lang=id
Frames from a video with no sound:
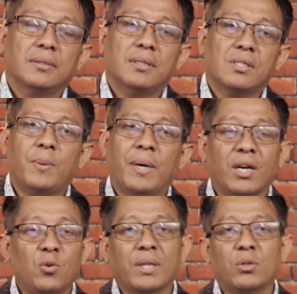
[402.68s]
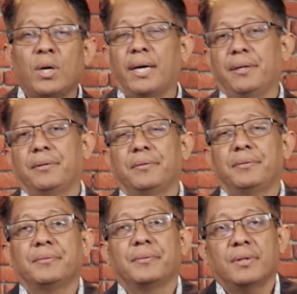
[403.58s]
Sebagai umat Tuhan,
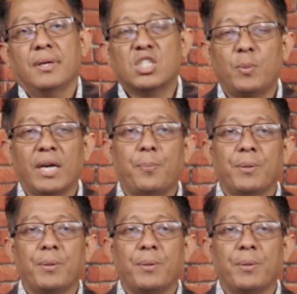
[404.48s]
sebagai